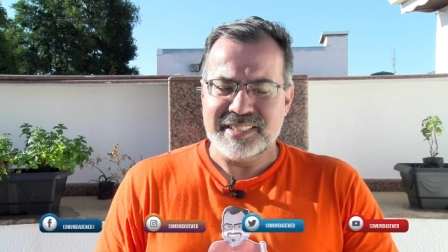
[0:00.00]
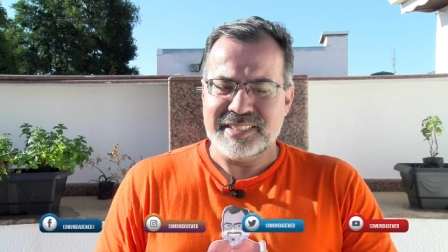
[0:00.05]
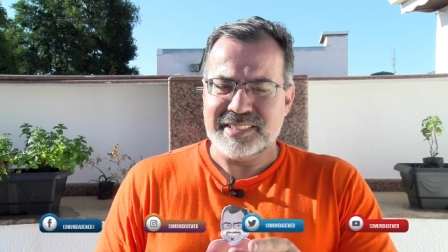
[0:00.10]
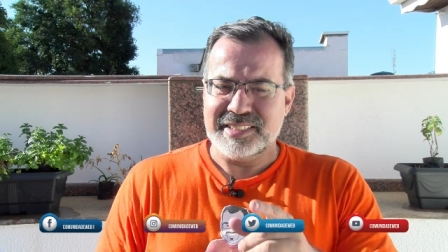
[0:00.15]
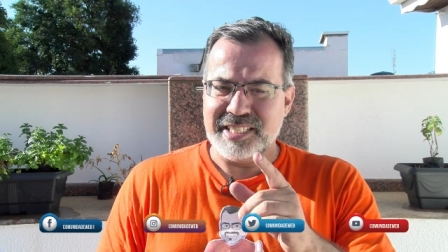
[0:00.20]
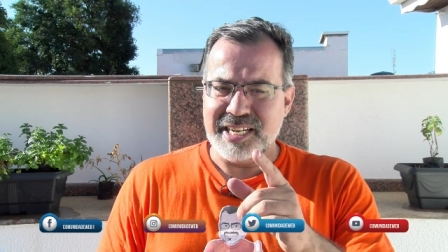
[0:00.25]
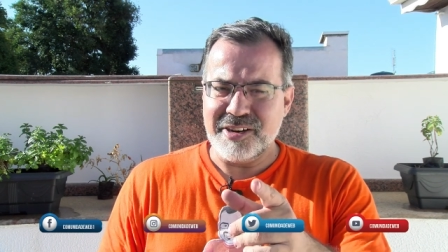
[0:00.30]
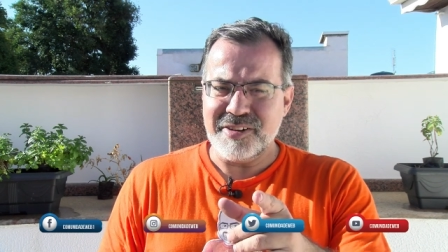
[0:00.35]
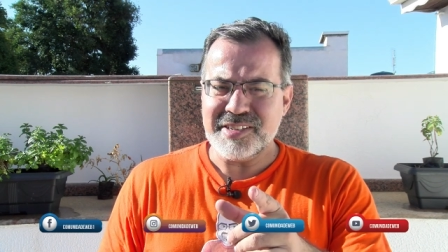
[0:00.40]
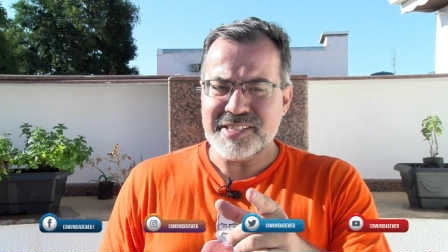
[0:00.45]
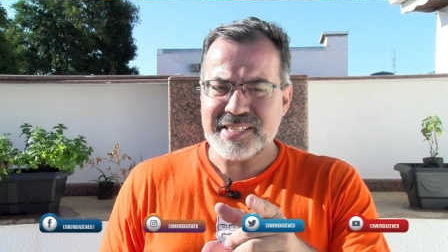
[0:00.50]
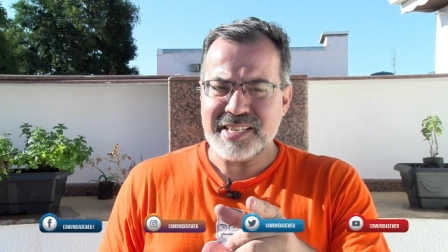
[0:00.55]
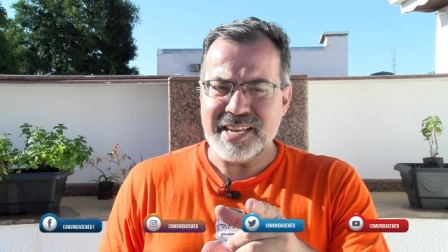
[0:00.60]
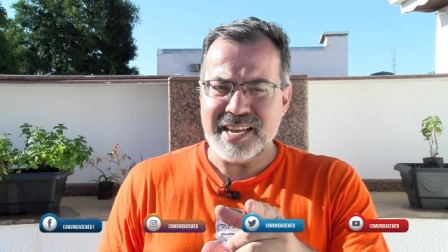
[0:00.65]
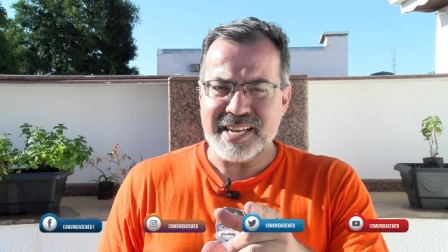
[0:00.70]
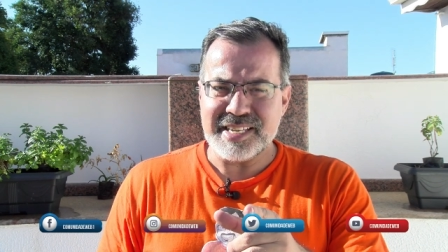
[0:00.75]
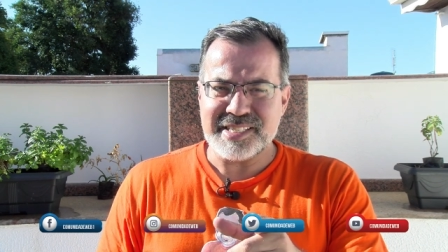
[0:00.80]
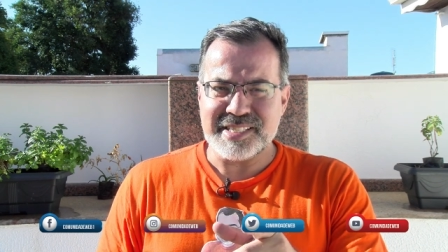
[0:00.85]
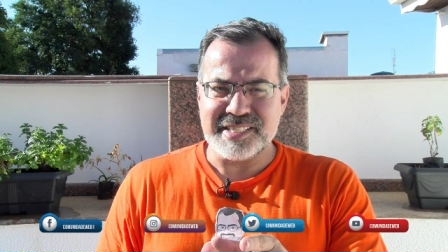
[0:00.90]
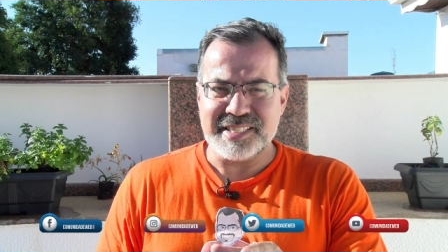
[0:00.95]
Não
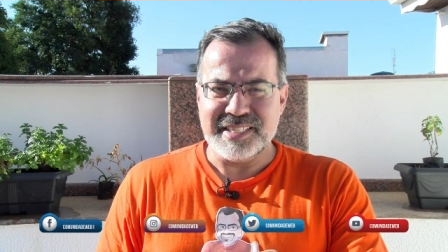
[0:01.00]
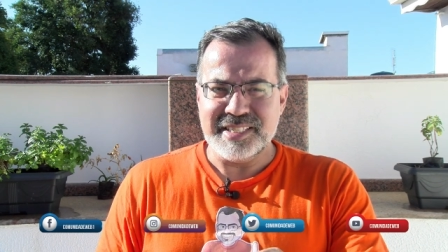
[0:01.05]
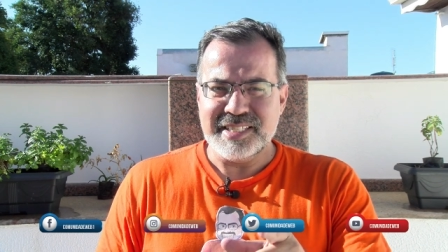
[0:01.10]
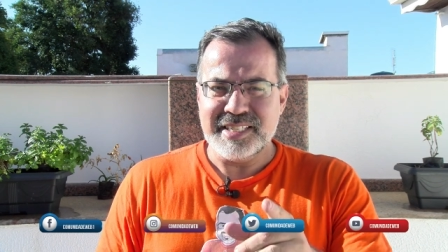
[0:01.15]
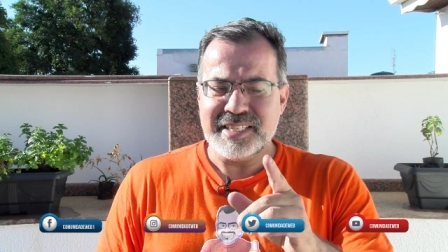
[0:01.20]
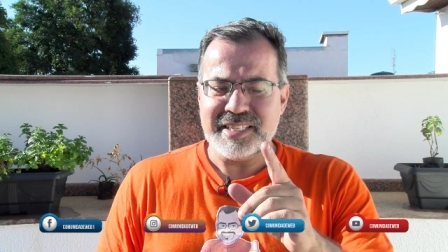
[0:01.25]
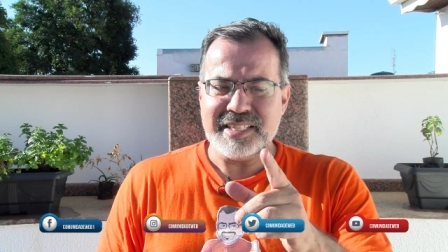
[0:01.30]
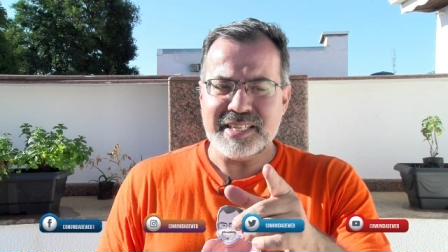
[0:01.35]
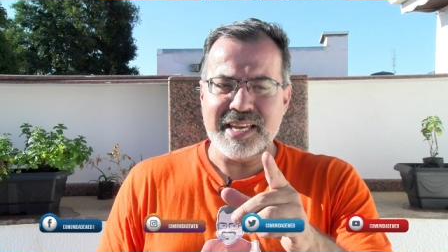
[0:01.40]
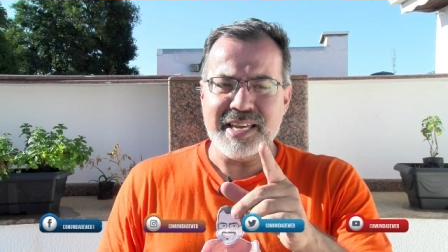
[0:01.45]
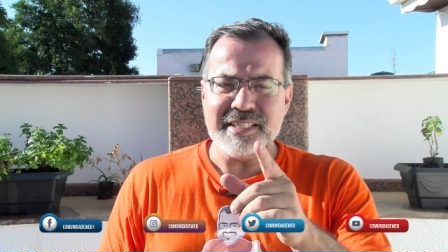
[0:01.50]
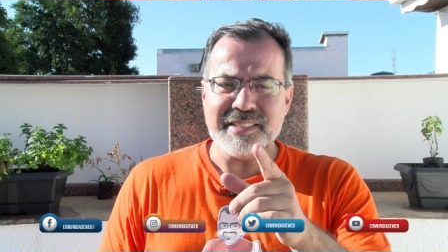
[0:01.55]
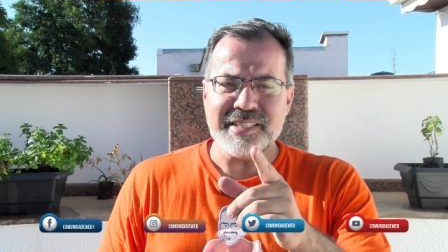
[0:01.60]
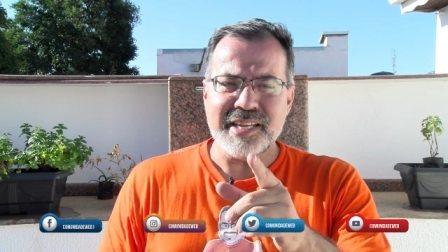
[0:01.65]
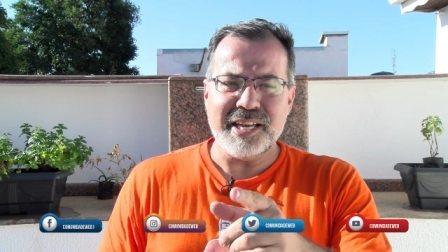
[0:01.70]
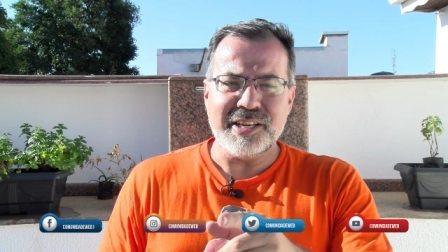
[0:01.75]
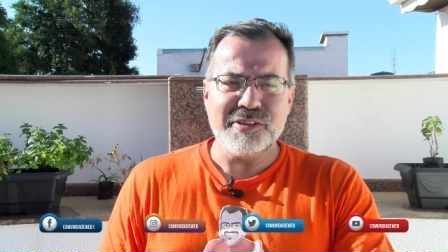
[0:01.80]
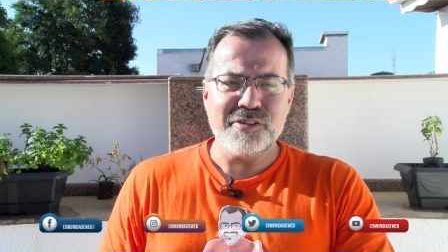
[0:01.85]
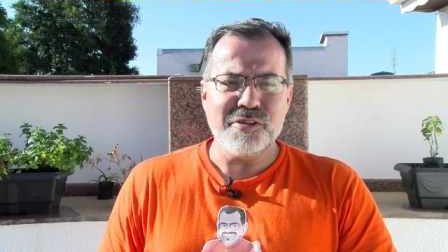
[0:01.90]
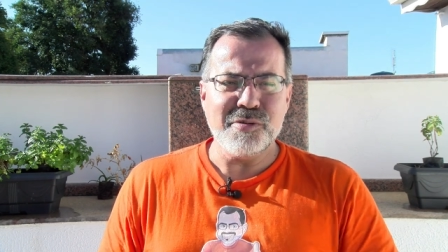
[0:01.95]
esquece, quem
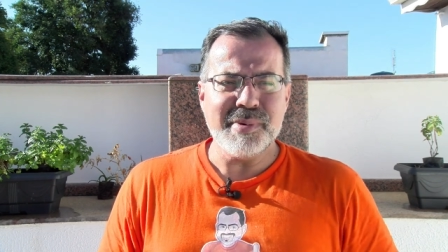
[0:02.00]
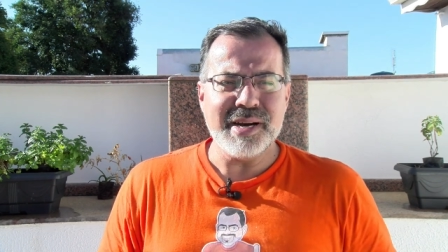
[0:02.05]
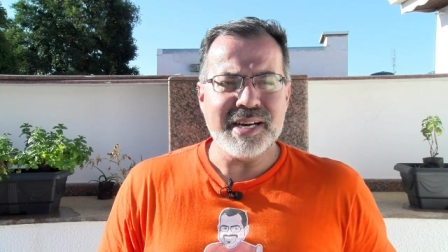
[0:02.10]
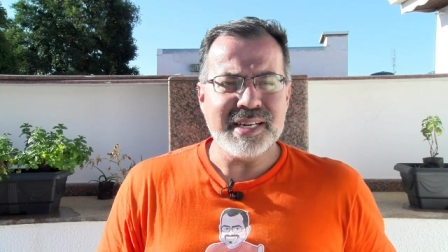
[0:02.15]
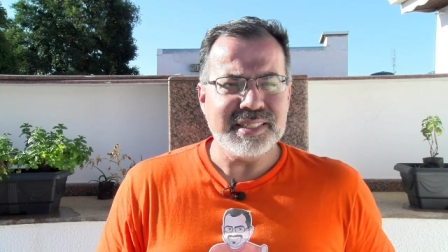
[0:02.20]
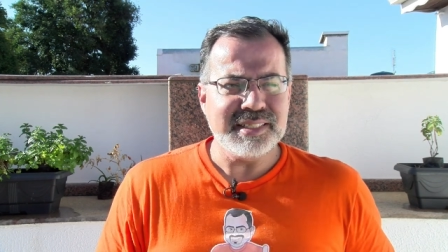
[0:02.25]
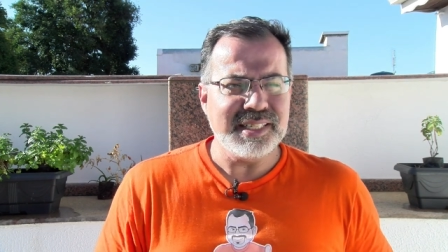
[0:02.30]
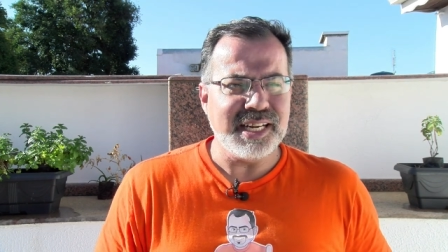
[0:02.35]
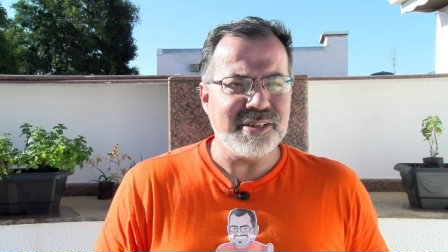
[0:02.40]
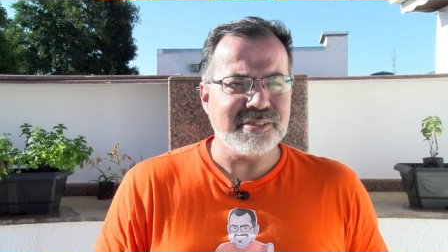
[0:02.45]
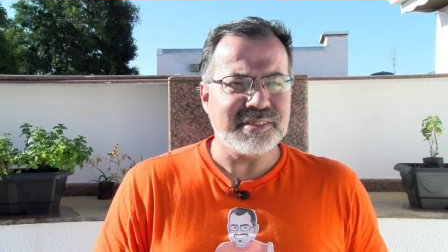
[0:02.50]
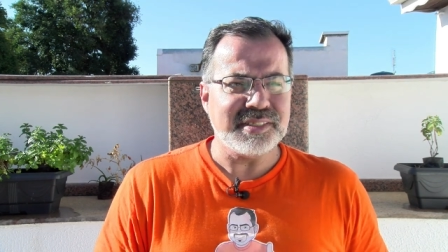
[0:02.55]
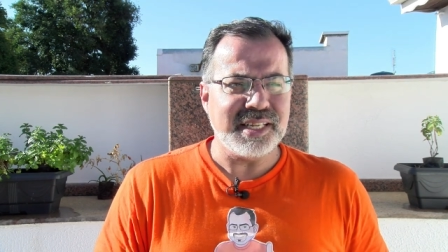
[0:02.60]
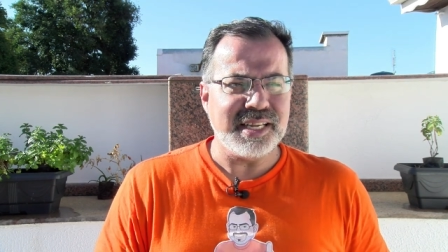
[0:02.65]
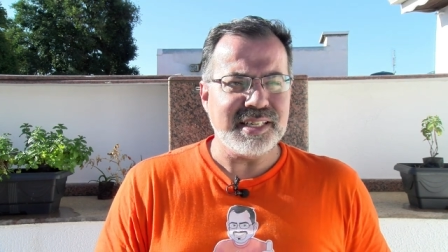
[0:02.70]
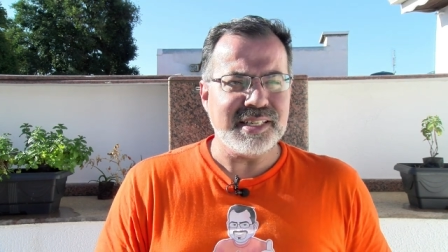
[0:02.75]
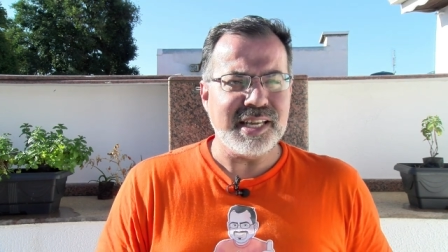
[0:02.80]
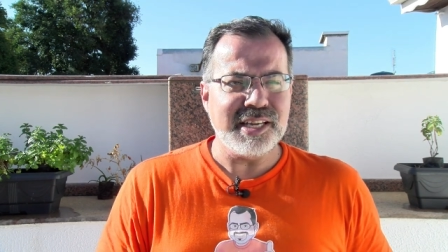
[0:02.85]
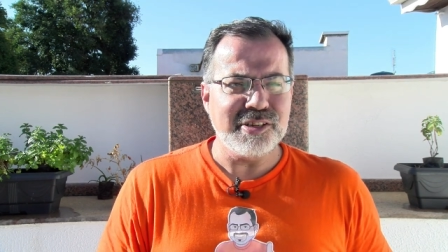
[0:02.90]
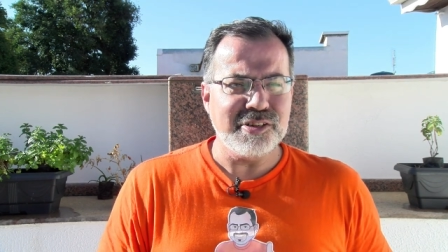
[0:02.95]
tem uma, não
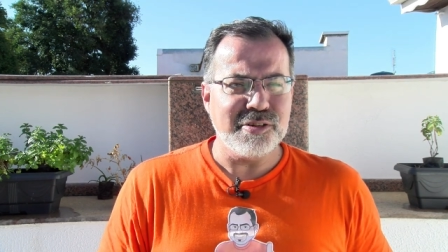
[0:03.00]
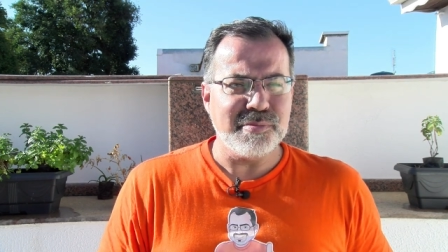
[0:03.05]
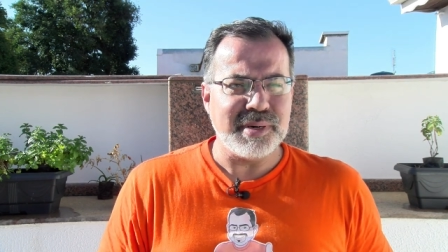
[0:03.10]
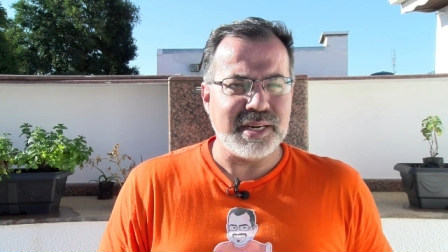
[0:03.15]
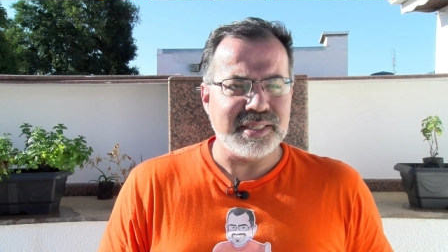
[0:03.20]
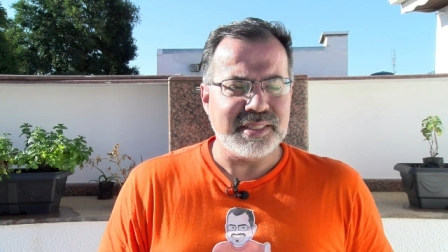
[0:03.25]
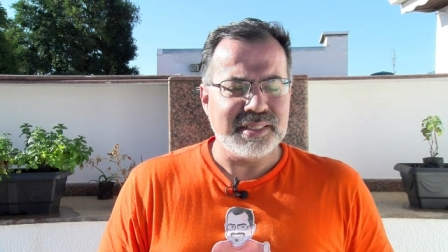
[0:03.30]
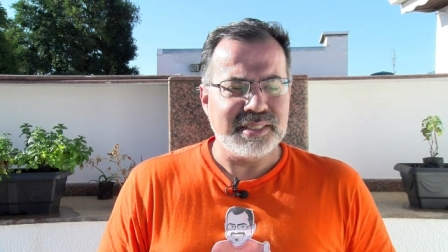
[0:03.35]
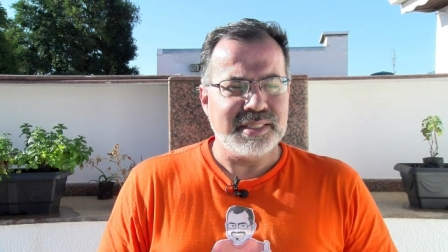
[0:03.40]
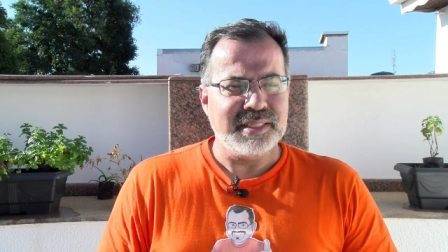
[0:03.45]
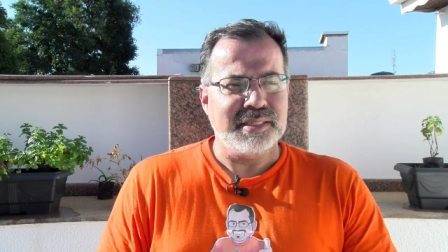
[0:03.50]
tem nenhuma.